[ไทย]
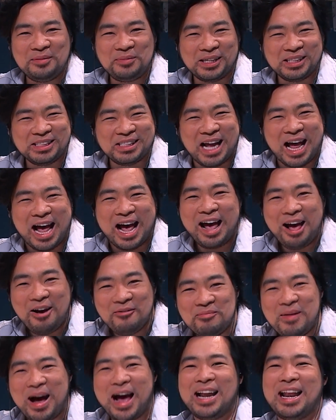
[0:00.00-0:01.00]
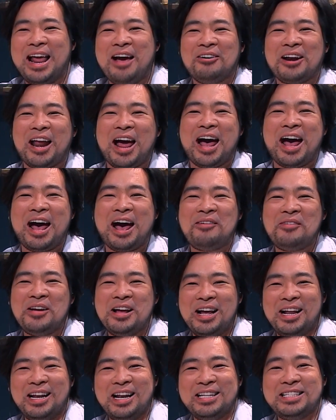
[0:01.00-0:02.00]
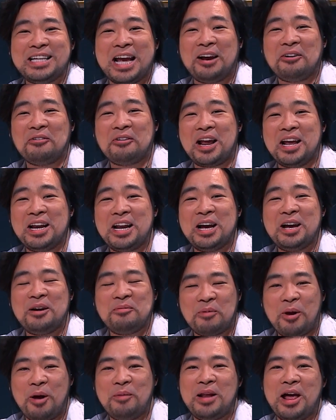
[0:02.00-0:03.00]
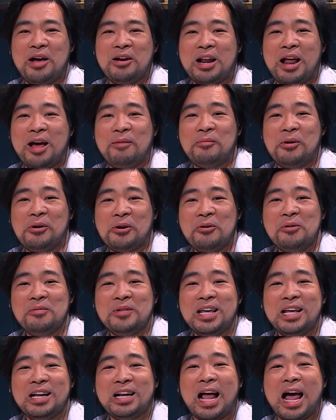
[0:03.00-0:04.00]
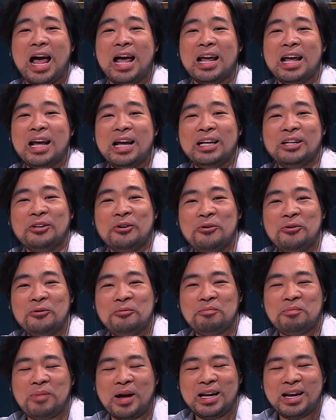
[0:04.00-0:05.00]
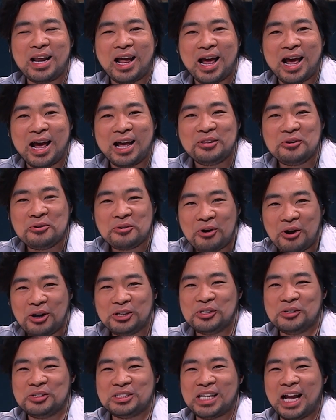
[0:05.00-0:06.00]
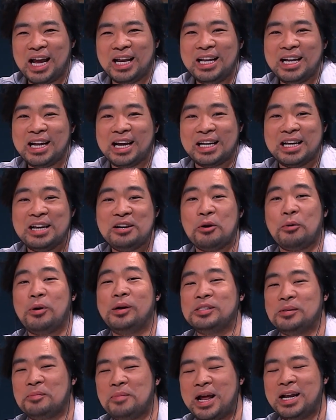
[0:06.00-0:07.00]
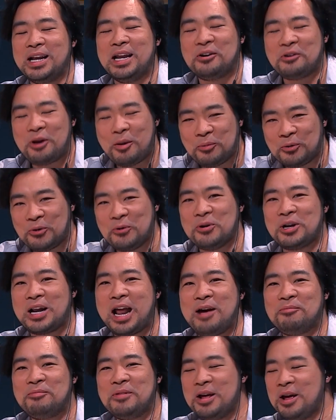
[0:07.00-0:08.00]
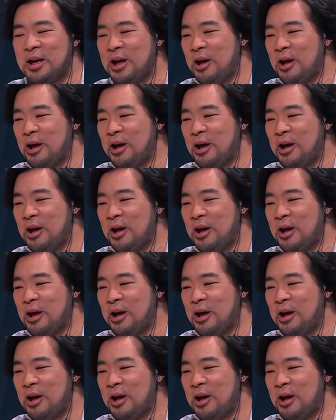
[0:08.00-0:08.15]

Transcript: ที่ปรึกษามาแล้วครับ และแจ็คไรเดอร์พร้อมแล้วครับ ร่วมขีคกายทุกปัญหาทุกข้อสงสัยที่เกิดขึ้นกับความสัมพันธ์ในครอบครัวครับ